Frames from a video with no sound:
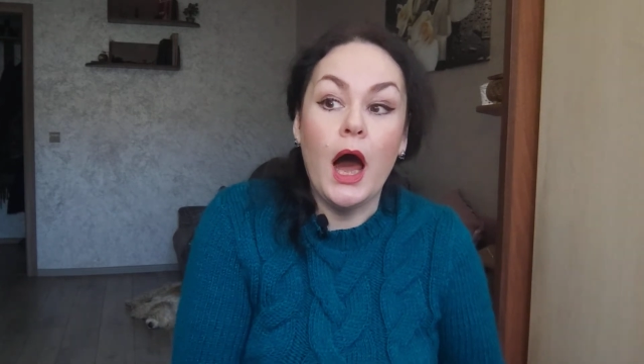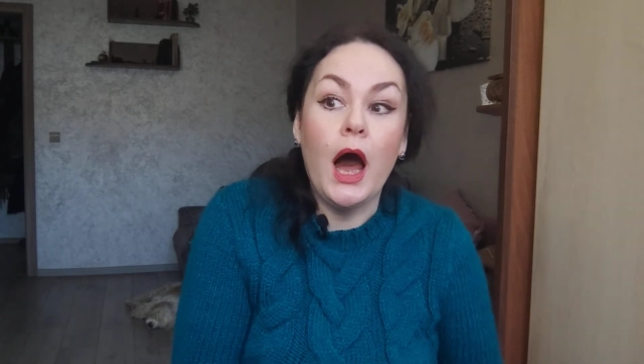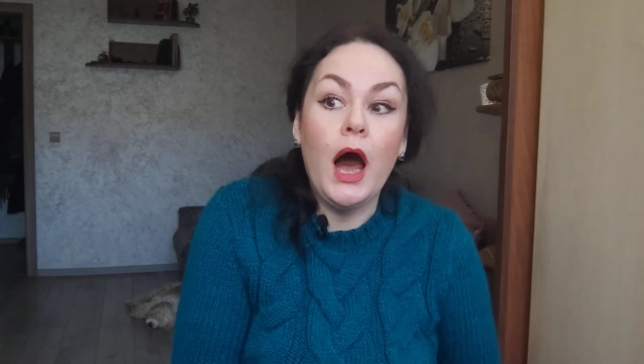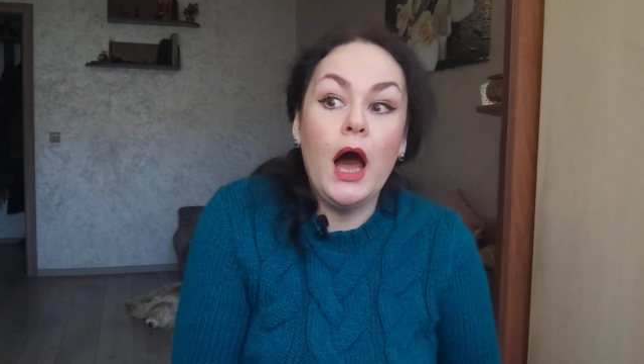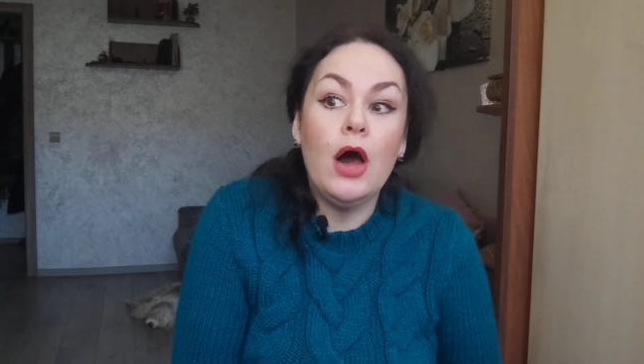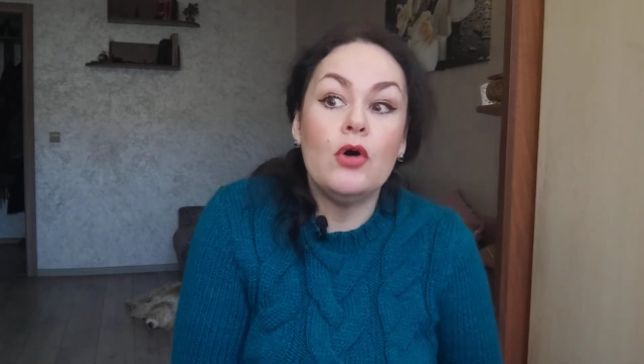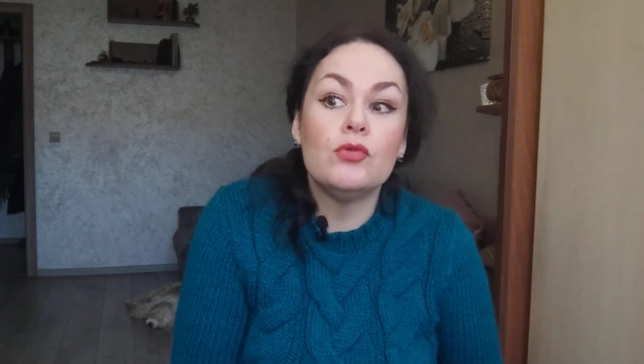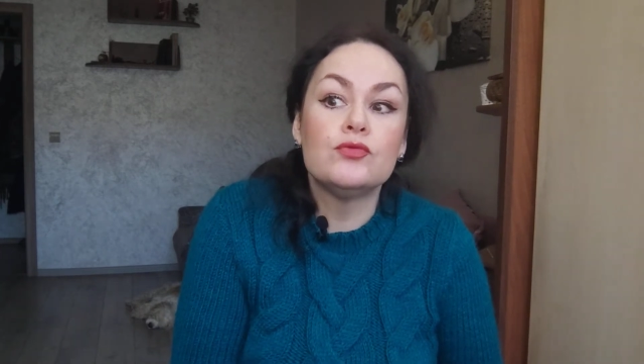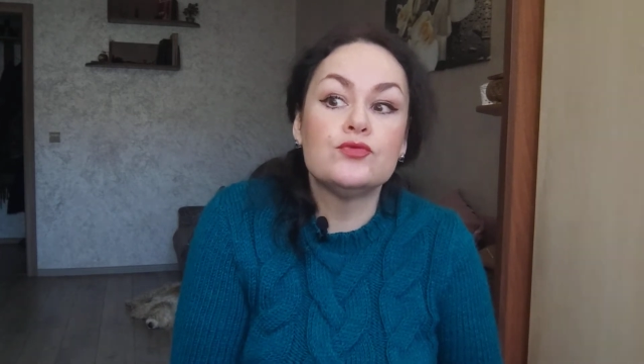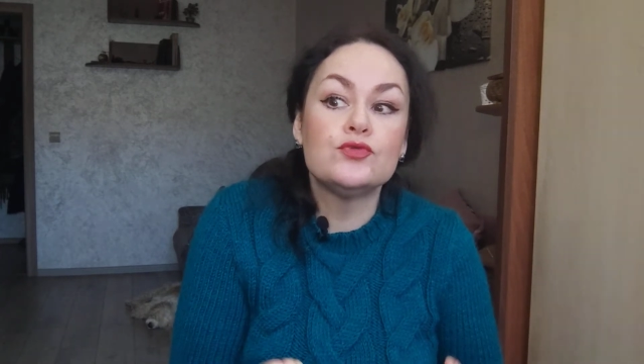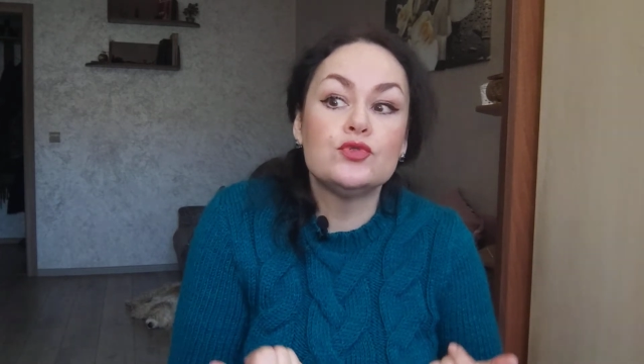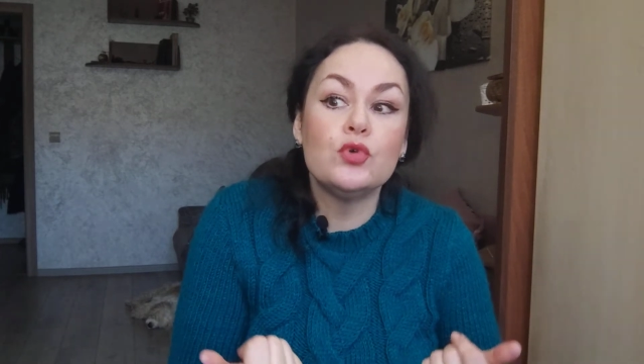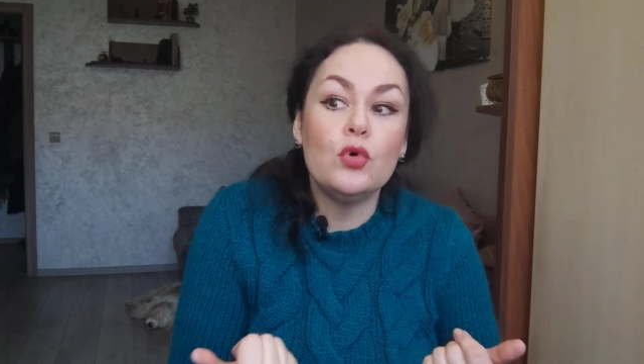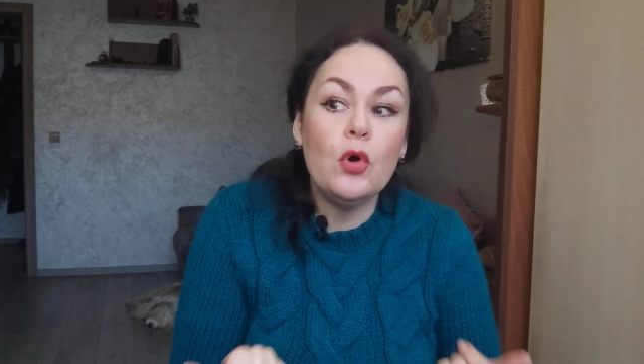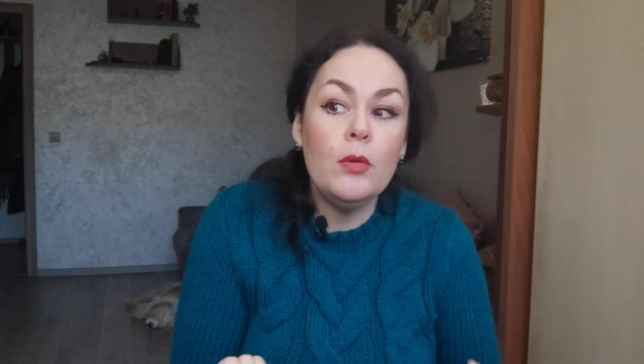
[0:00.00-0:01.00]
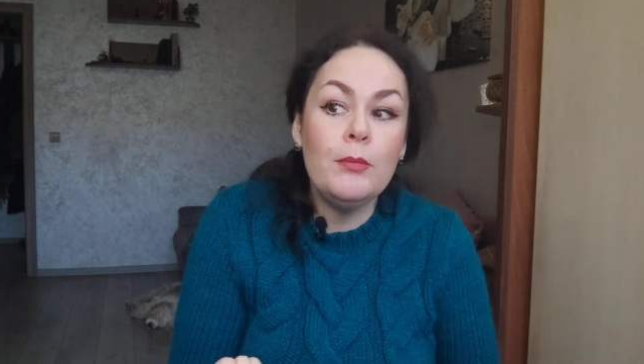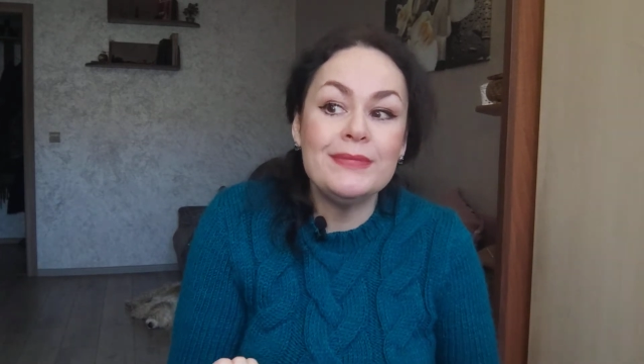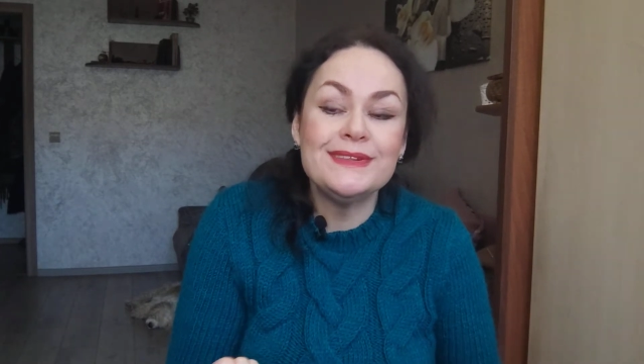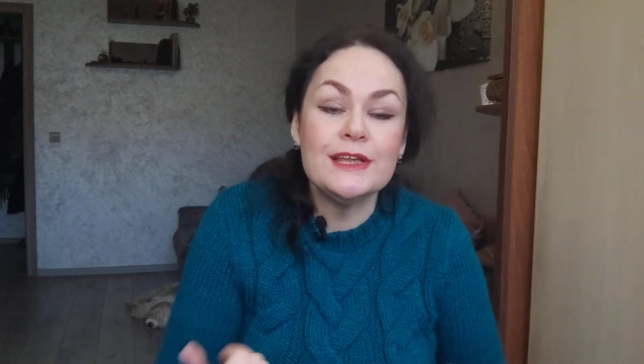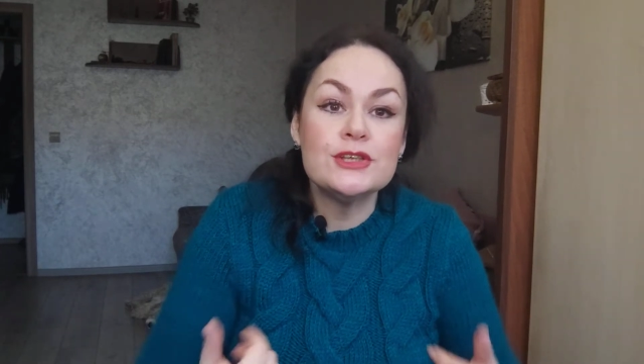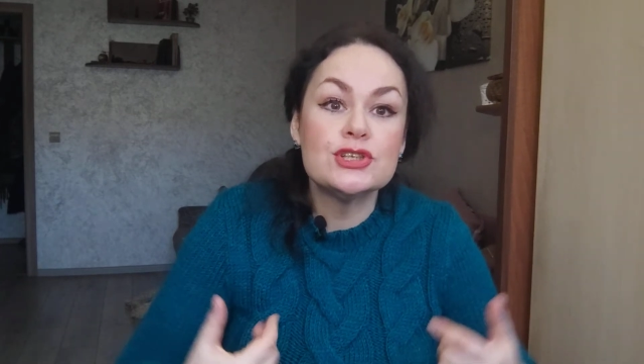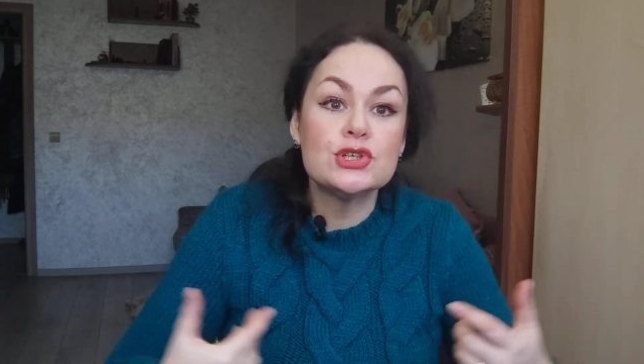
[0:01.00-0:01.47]
а в том,
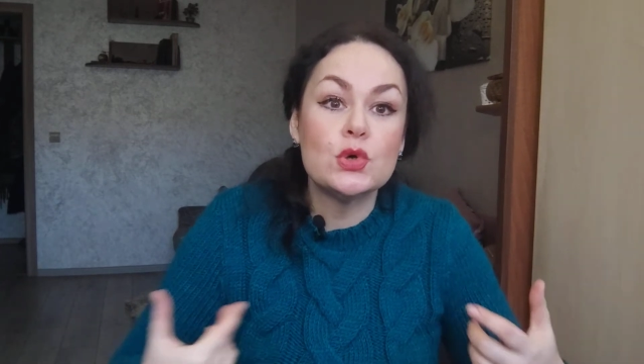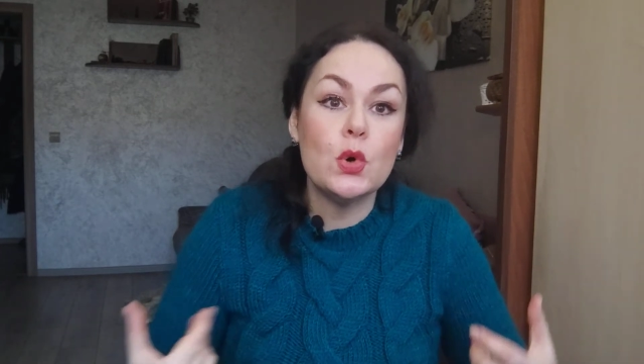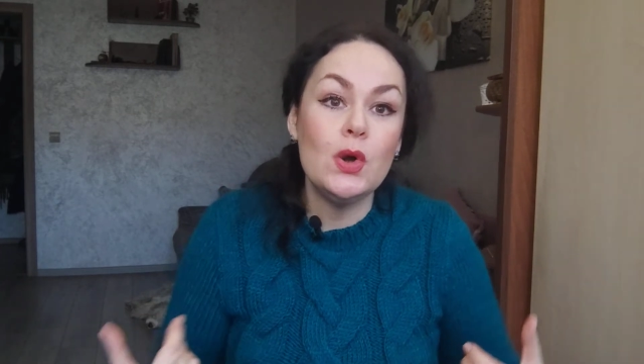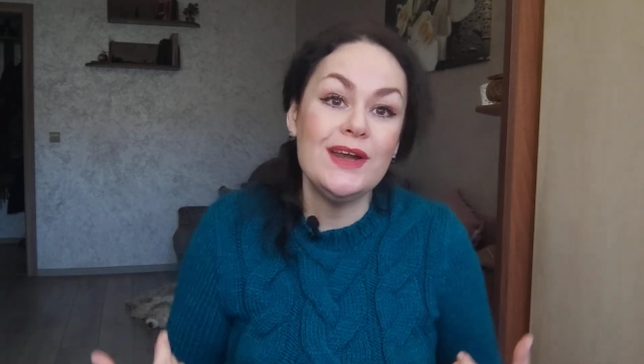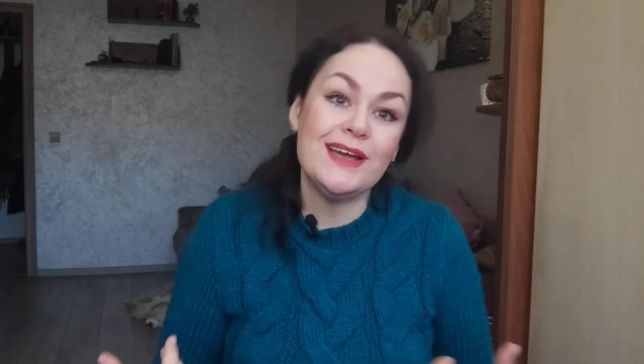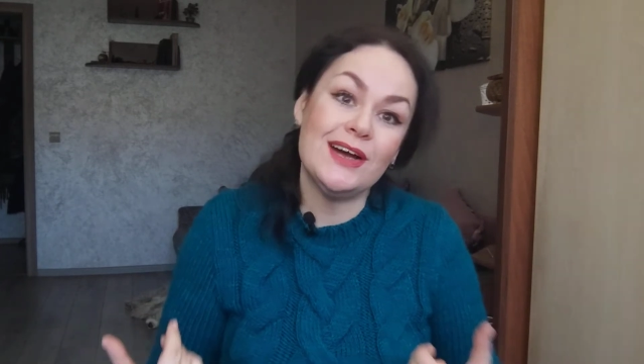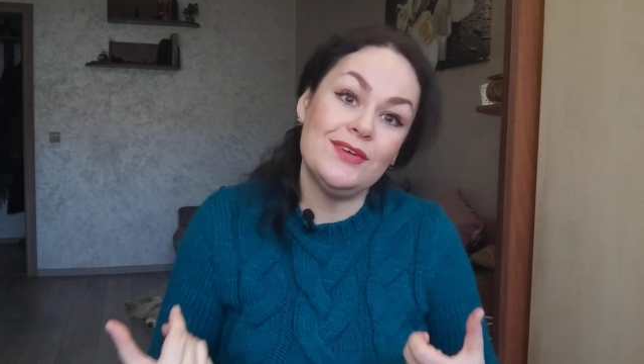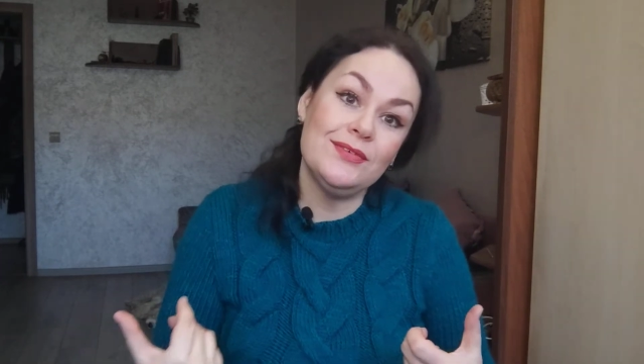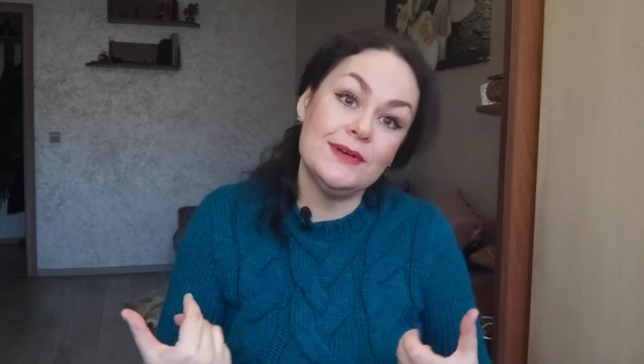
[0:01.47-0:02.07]
насколько